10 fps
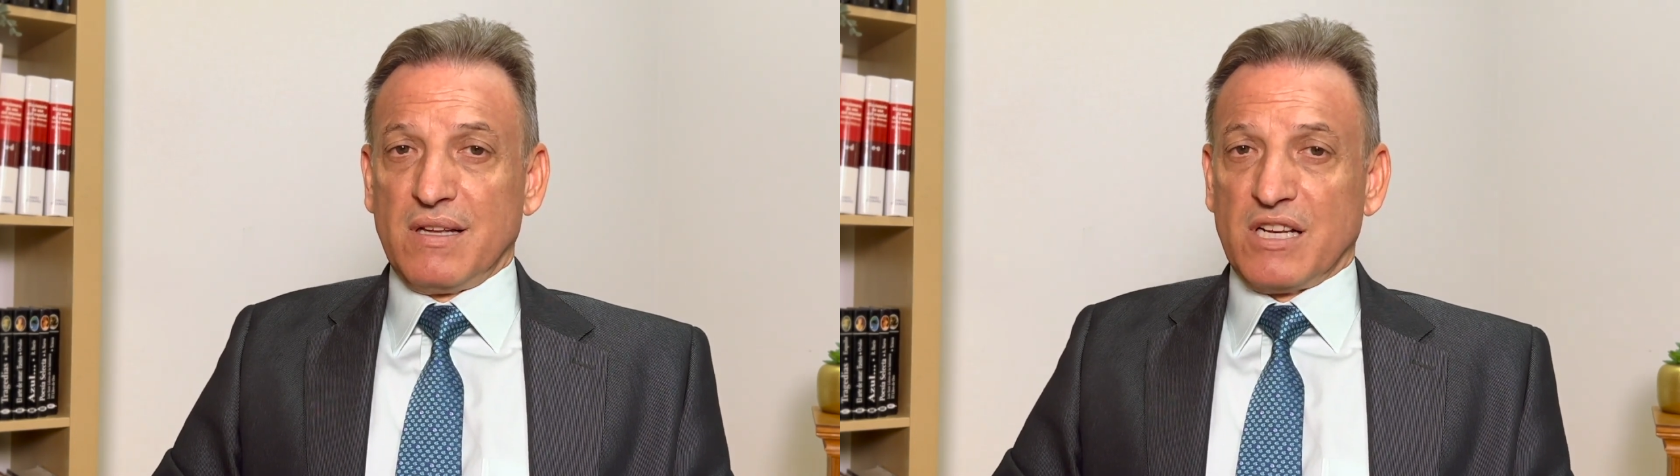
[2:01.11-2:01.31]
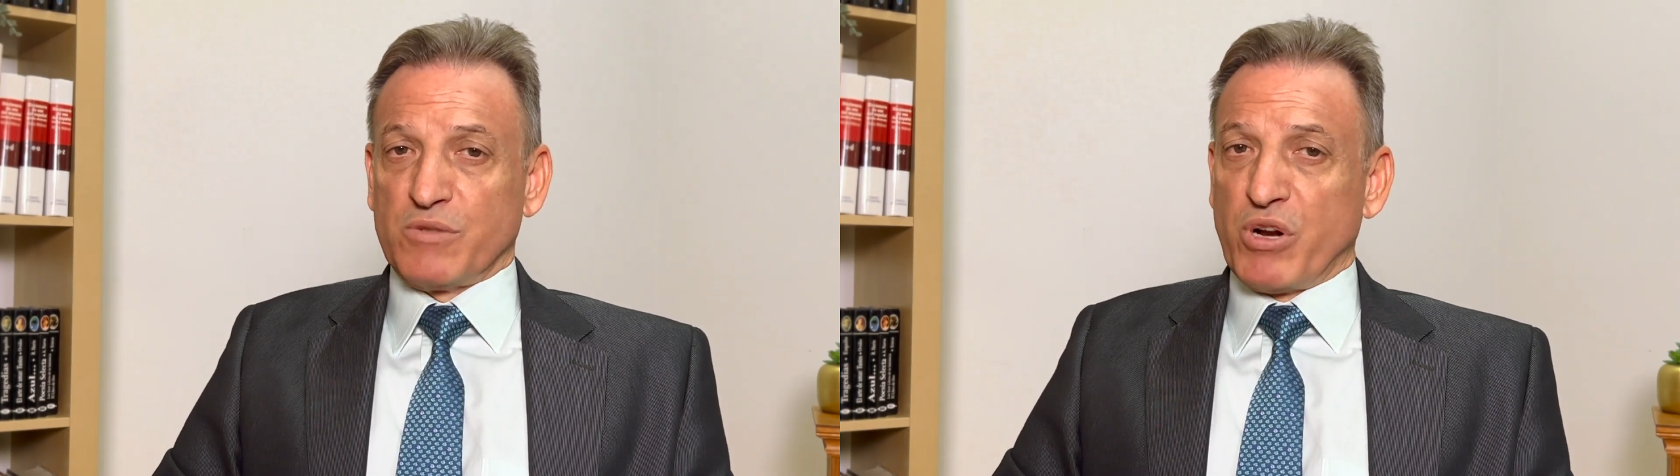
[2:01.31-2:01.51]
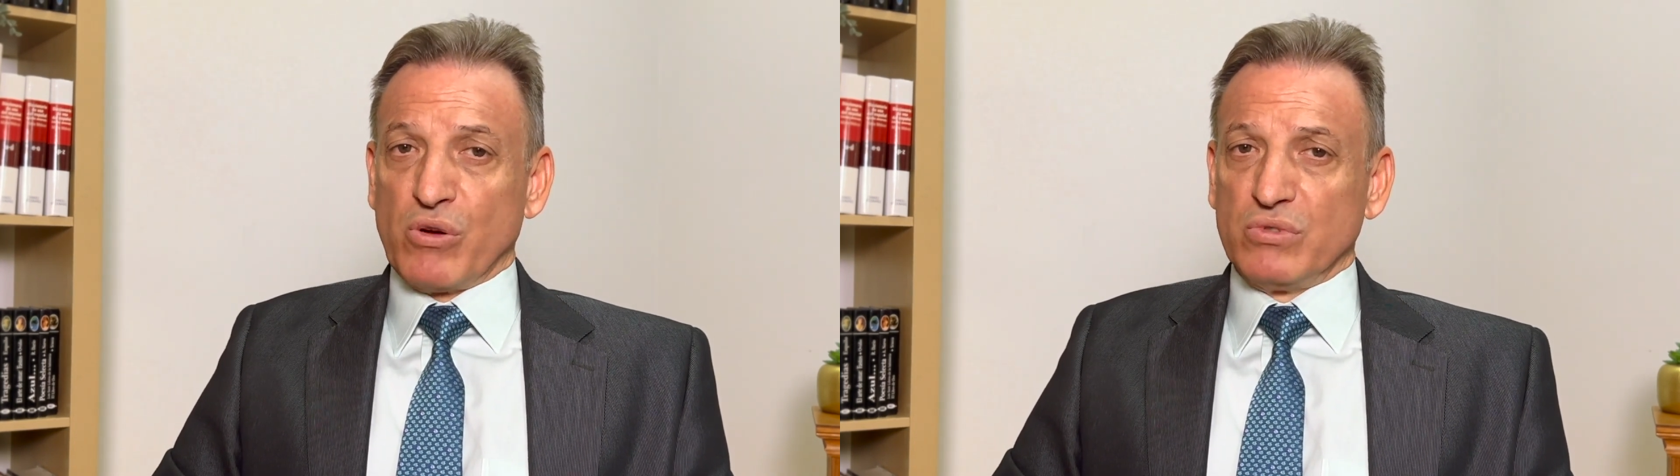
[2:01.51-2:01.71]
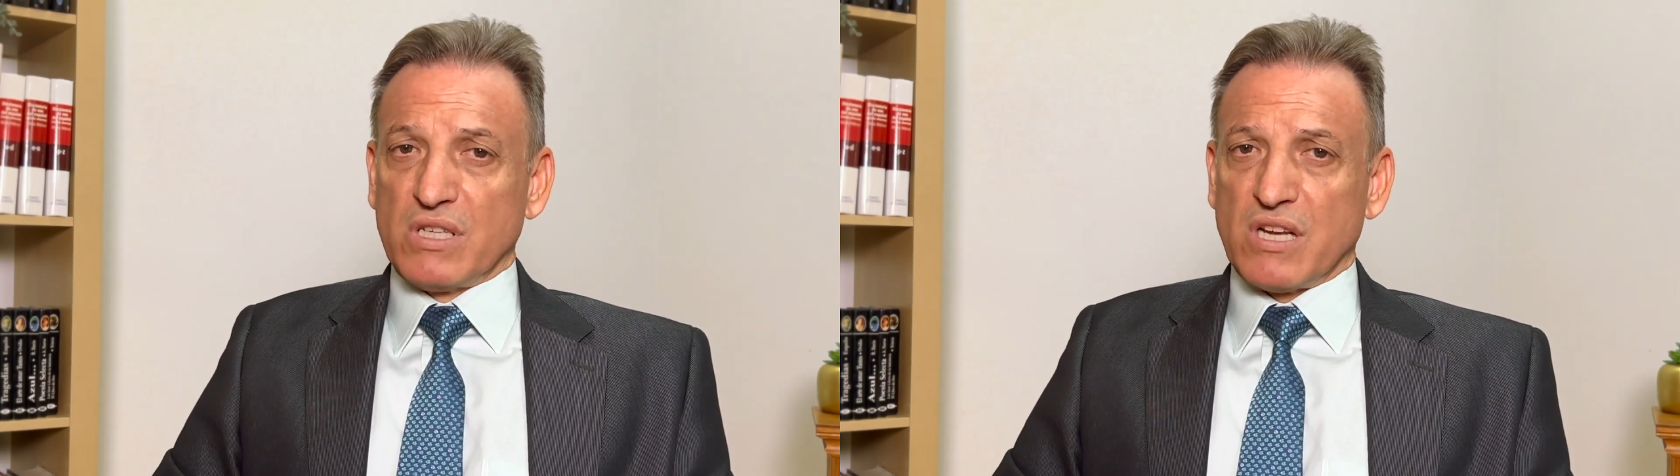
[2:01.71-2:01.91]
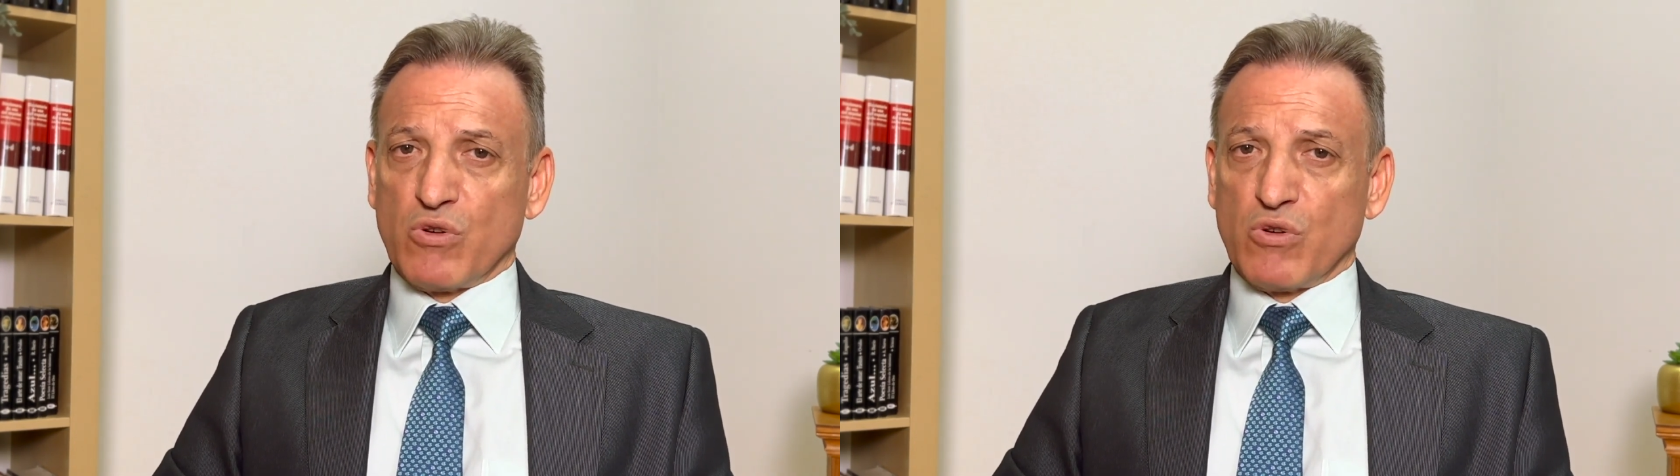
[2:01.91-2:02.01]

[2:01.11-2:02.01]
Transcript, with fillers: Las preguntas se